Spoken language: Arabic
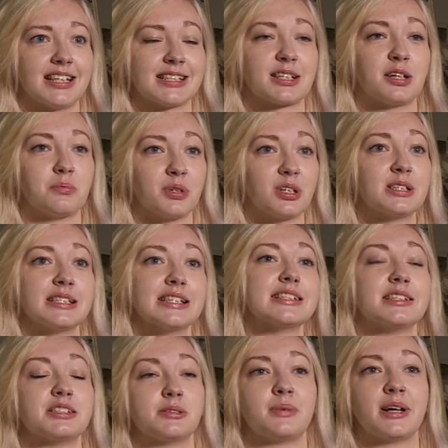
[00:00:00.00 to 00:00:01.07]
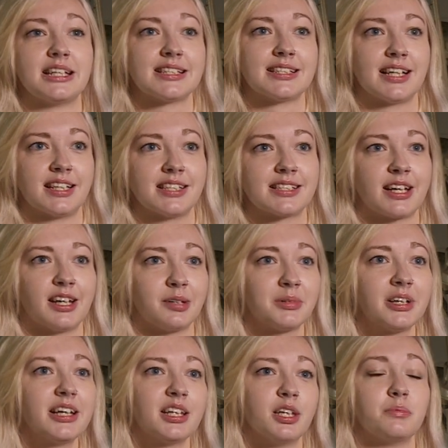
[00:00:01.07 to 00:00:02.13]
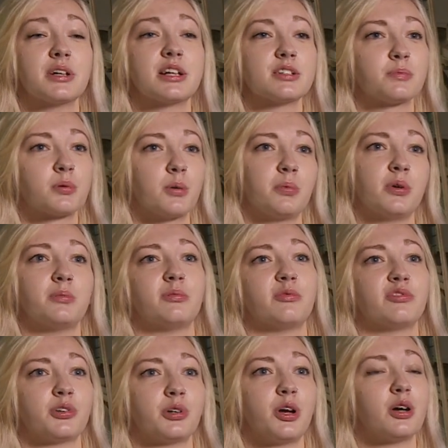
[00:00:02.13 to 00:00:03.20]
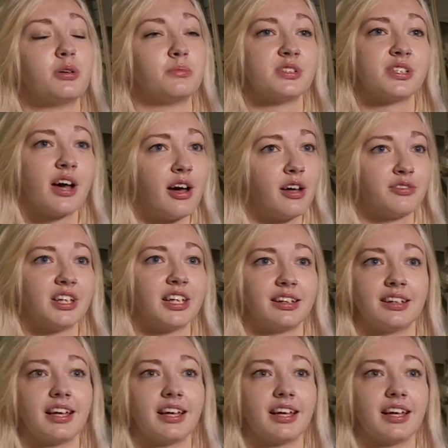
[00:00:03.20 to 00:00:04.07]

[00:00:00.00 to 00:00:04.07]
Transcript: هابل يعطينا إمكانات هائلة لأنه حاليا